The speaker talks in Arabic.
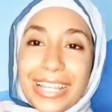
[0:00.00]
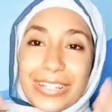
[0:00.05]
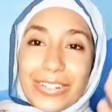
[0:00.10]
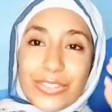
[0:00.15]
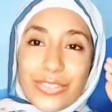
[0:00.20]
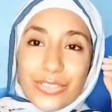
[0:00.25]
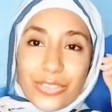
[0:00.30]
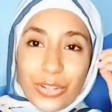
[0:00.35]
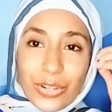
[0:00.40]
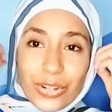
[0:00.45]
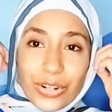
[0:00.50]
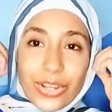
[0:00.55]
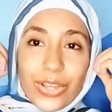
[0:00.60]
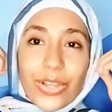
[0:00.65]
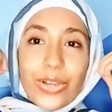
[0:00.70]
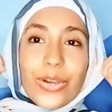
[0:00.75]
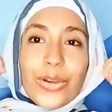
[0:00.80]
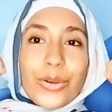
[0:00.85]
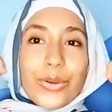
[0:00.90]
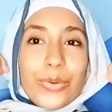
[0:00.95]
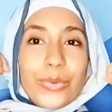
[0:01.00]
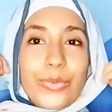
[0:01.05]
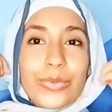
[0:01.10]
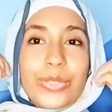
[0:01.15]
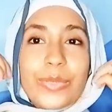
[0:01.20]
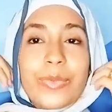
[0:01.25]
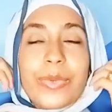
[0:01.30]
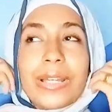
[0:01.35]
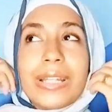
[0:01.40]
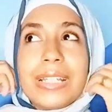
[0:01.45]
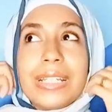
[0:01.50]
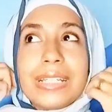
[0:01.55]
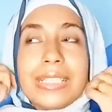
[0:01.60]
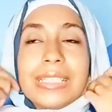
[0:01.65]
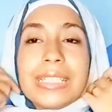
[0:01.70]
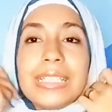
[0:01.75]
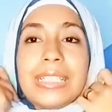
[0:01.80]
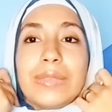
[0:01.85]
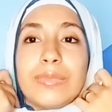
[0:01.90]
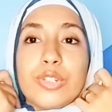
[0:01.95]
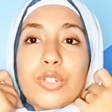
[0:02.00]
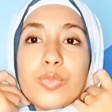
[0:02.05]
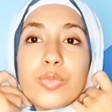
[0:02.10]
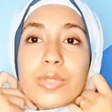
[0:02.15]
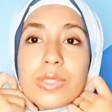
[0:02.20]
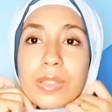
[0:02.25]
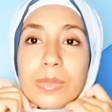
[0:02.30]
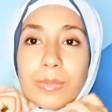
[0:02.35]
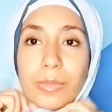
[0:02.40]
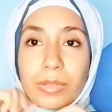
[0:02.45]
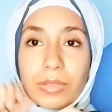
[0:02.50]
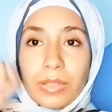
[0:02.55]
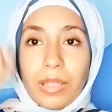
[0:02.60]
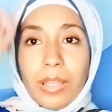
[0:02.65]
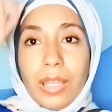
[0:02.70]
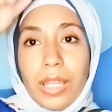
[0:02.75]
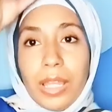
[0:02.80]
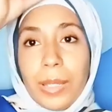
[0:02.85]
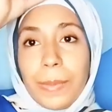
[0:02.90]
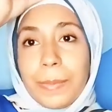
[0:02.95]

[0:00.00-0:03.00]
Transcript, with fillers: اخر الشهر وتبقى الدنيا مش مظبطه